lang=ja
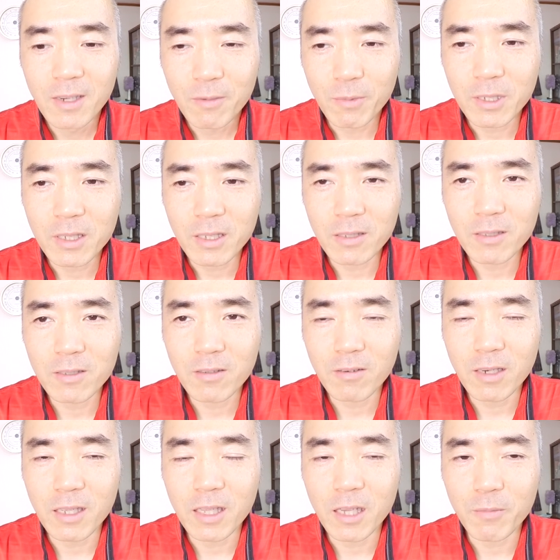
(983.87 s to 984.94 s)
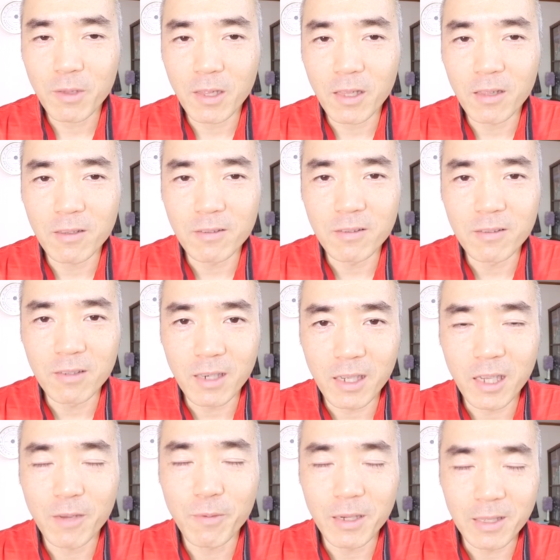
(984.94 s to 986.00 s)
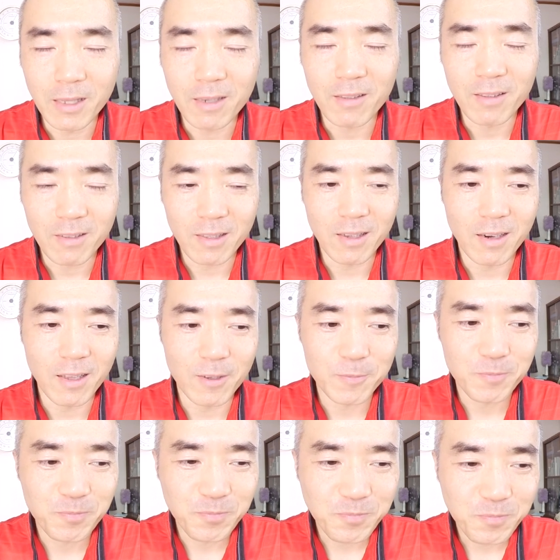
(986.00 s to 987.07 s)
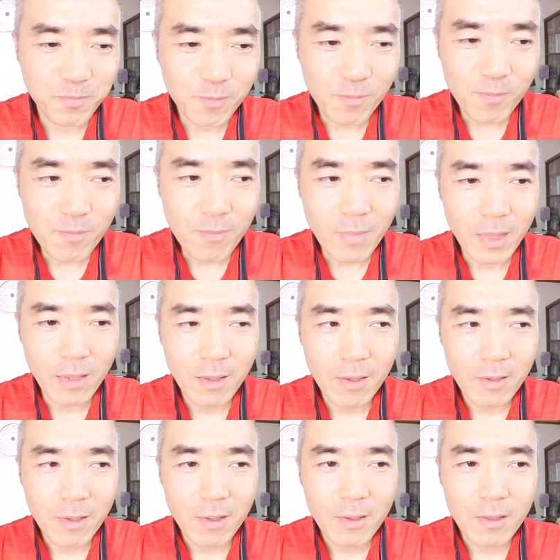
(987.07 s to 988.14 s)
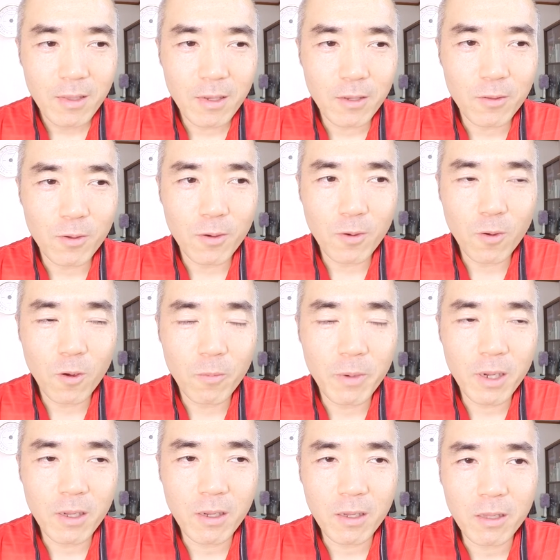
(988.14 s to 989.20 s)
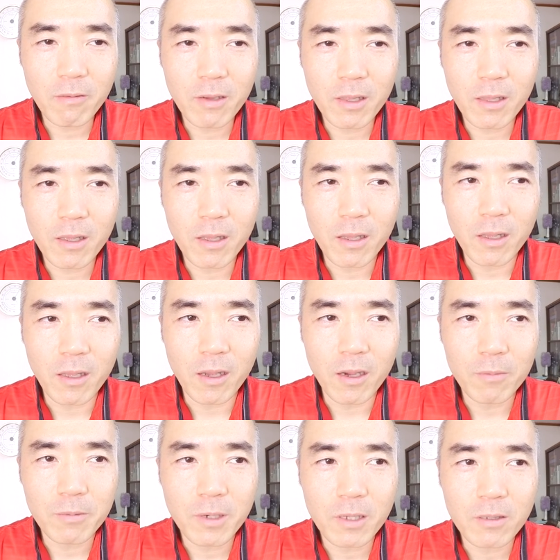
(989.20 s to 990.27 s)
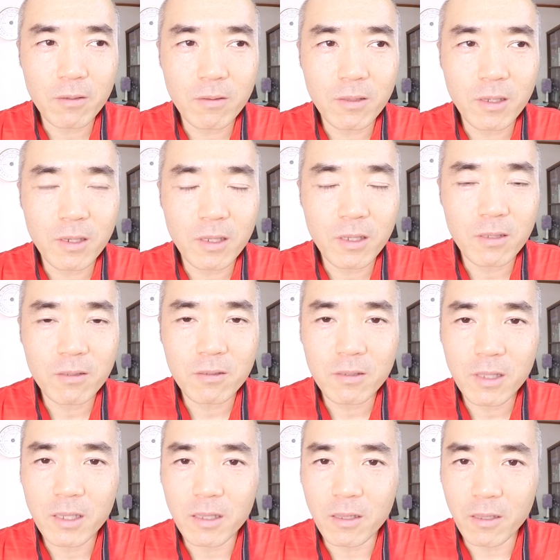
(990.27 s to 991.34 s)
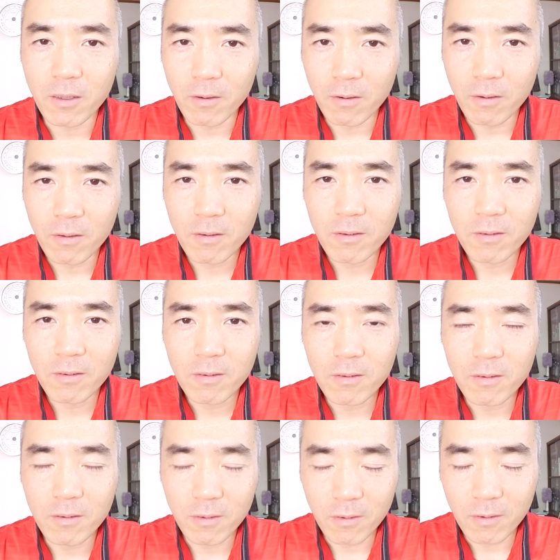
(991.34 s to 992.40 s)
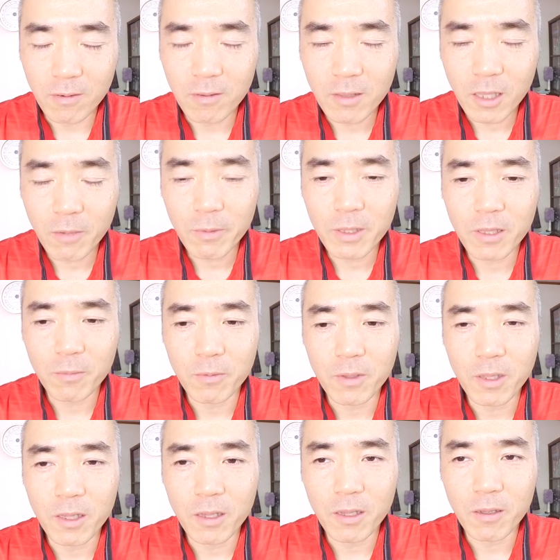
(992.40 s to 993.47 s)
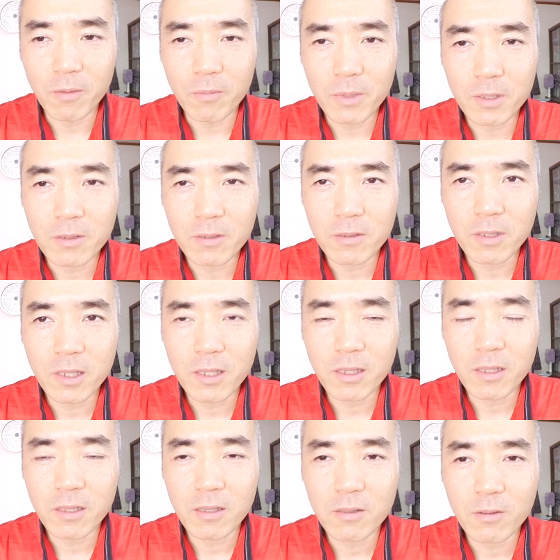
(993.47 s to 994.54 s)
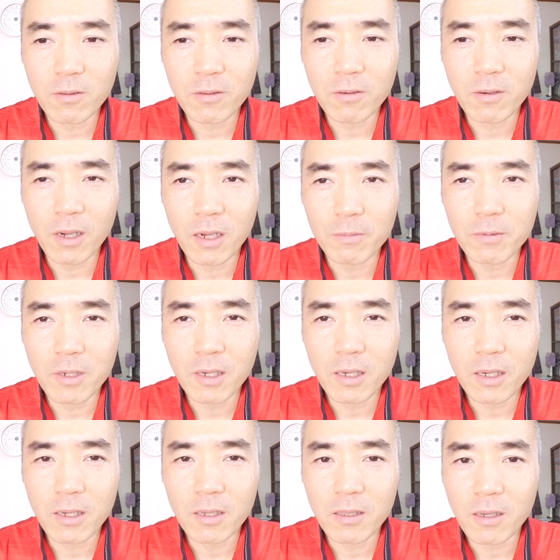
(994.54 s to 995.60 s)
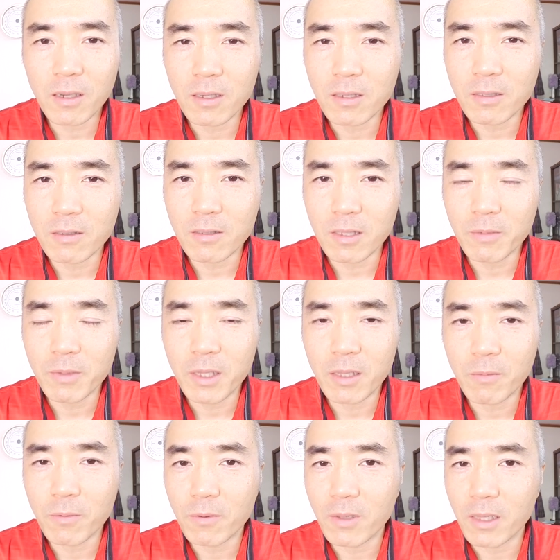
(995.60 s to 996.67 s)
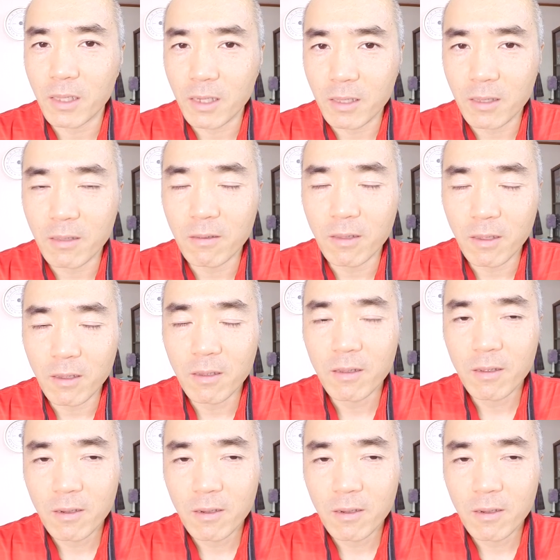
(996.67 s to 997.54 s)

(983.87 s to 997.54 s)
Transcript: まあ、心臓に痛みが出てくるぐらいやばいんだけどさ、あれ。だけど、小判揚げはね、油そんなにきつくないんだよ。うん、食べてもね、別にその油がなんかきついみたいなものはないんだよね。